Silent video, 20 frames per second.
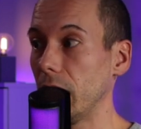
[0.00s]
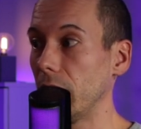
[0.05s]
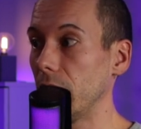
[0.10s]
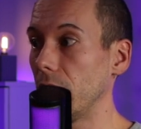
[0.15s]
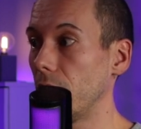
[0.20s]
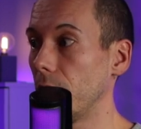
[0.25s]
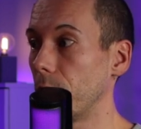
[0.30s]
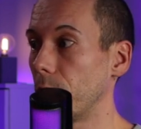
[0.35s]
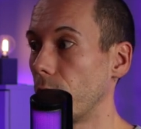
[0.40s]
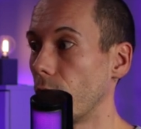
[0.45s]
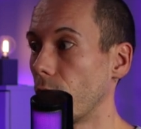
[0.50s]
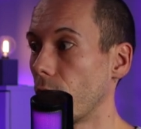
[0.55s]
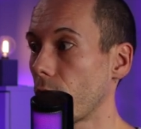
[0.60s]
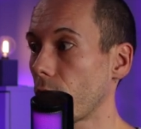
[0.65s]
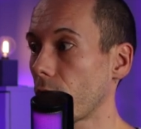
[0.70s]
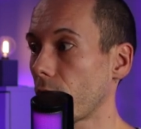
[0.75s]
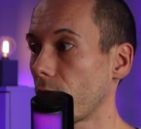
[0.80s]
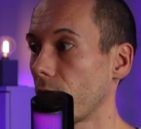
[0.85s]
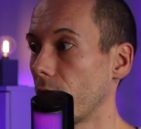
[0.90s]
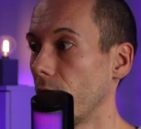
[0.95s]
je
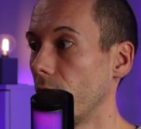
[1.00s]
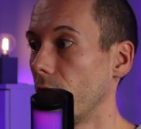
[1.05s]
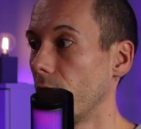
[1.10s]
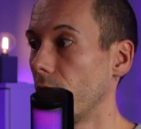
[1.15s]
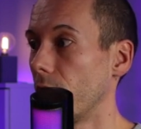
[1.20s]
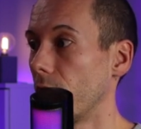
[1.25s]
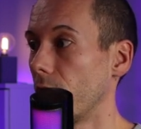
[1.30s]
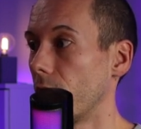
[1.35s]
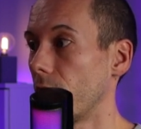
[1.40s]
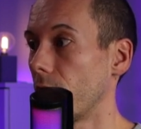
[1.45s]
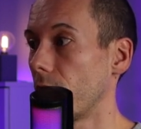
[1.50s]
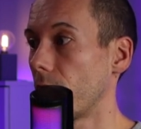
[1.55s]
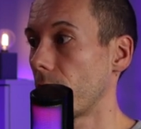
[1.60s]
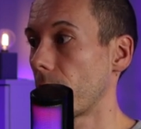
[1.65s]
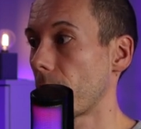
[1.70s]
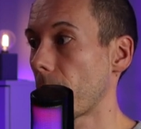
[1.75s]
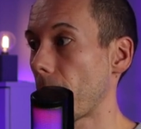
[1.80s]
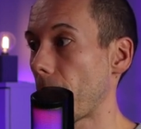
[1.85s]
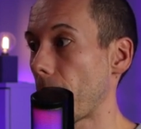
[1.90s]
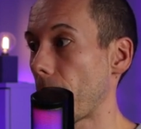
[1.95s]
Block
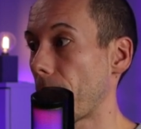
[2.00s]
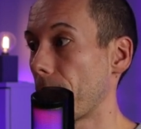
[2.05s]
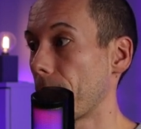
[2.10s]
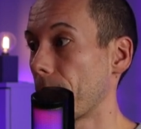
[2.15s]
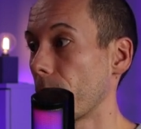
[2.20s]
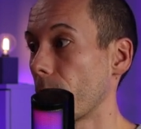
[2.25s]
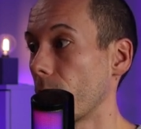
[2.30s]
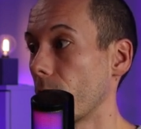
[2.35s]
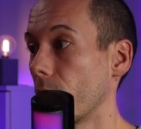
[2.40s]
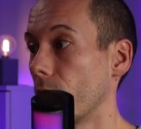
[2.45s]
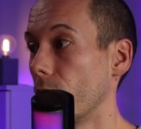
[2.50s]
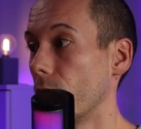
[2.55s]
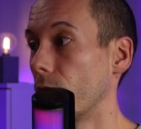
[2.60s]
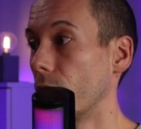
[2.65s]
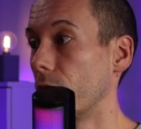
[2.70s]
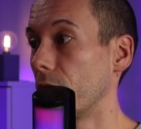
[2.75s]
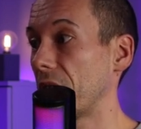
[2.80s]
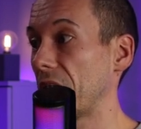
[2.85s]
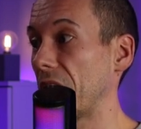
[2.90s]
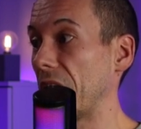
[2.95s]
ähm,
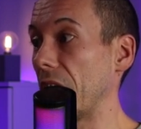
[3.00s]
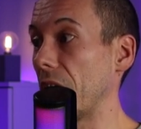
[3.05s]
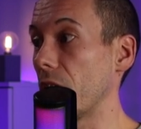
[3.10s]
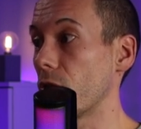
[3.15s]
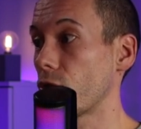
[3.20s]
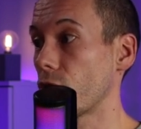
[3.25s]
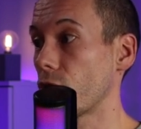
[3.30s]
und je